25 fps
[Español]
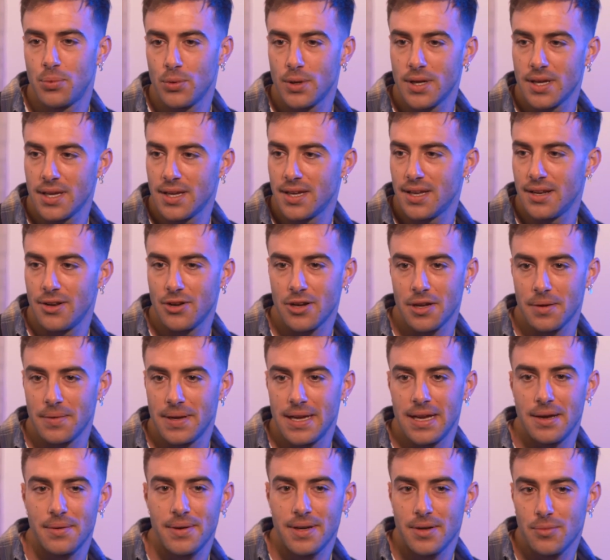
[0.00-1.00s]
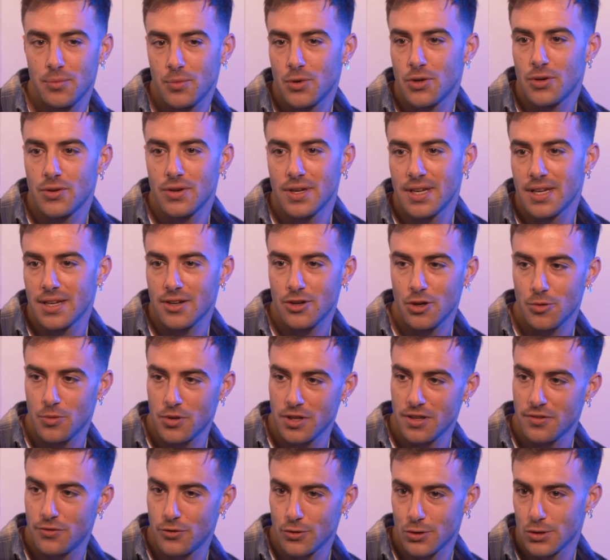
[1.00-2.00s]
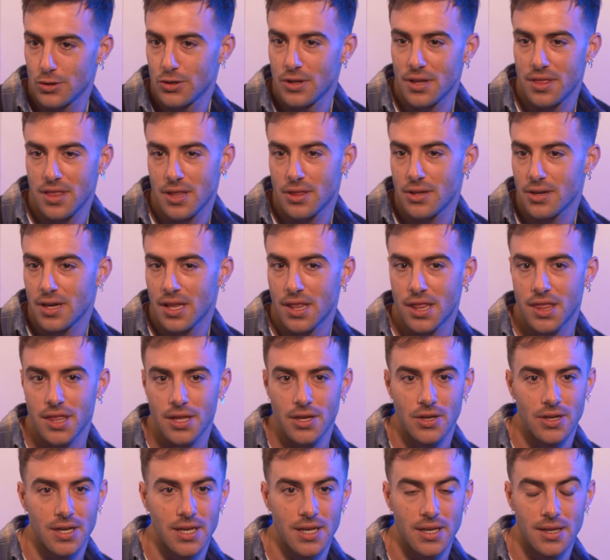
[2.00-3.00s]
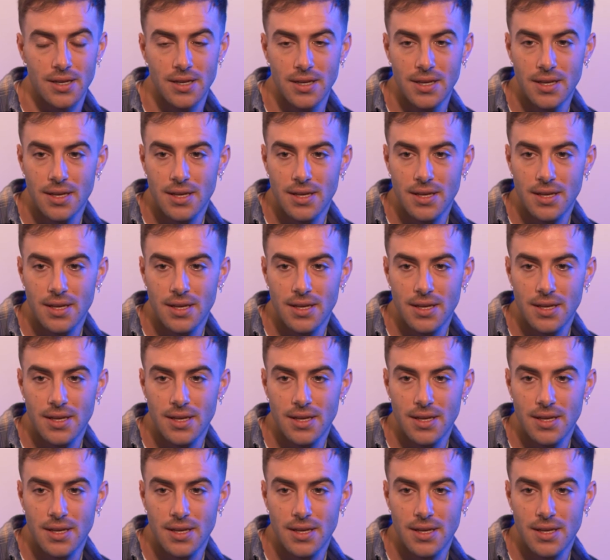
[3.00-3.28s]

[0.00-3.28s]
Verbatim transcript: pues lo que vais a ver un poco es cómo disfruto haciendo canciones